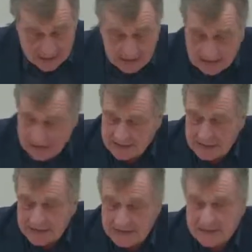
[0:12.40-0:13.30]
Also
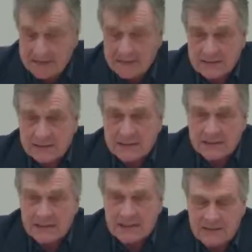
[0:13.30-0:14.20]
erstens,
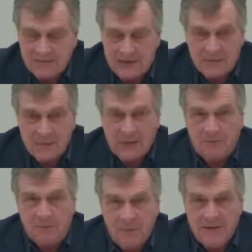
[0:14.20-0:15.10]
Herr Senfleben, ich
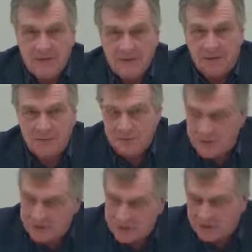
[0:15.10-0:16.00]
bin mehr als
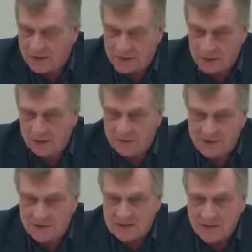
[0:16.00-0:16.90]
optimistisch für die Zukunft
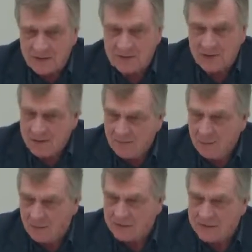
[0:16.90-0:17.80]
dieses Landes
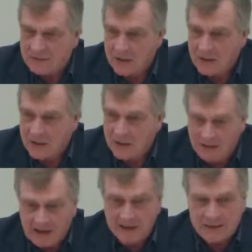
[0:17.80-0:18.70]
Brandenburgs,
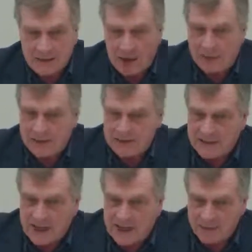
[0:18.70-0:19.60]
weil ich glaube, dass
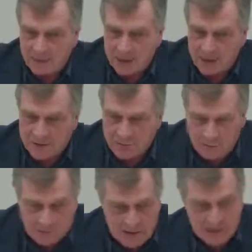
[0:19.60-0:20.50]
die Einwohner und die
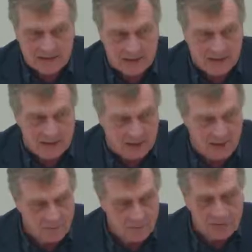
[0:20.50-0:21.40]
Bewohner des Landes
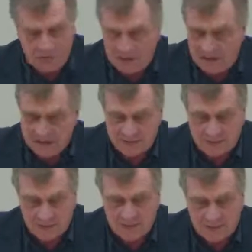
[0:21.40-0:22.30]
Brandenburg in den letzten
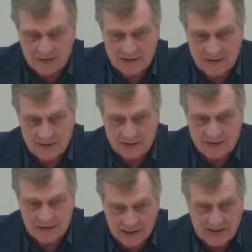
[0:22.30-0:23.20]
25 Jahren
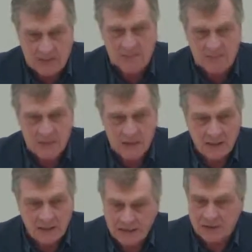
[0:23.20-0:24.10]
gezeigt haben,
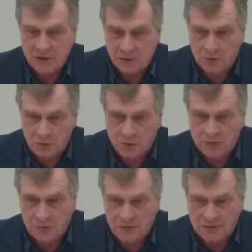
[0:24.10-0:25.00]
dass sie
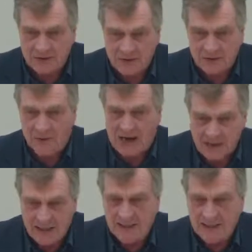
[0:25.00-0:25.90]
Strukturumbrüche nicht nur
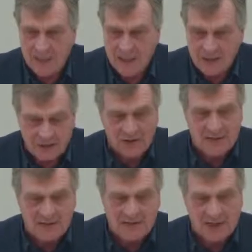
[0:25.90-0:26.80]
annehmen, sondern
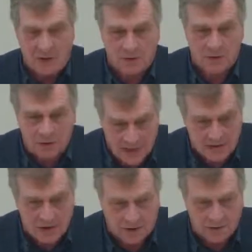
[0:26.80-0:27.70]
dass sie sie auch
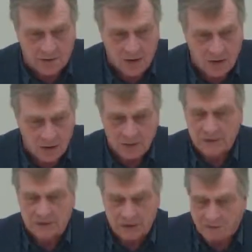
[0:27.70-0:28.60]
gestalten können. Und
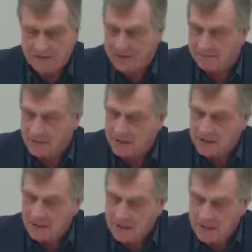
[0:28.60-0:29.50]
insofern
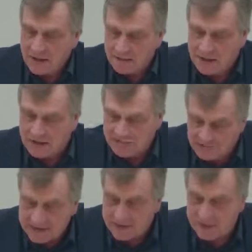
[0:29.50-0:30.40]
bin ich der
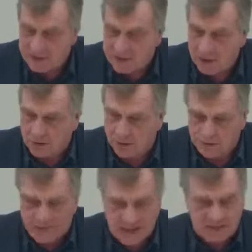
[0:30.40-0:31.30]
festen Überzeugung,
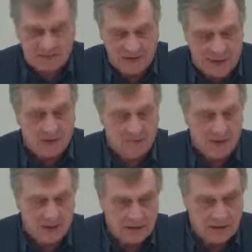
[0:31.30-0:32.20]
dass wir,
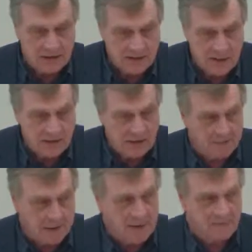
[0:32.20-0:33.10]
dass wir im Land
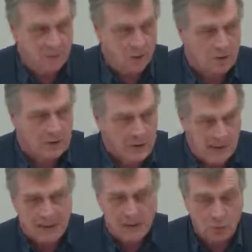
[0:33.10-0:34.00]
Brandenburg
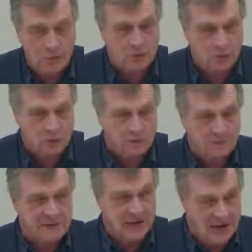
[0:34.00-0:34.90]
eine gute
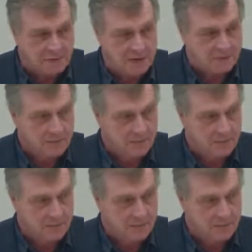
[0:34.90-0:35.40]
Zukunft haben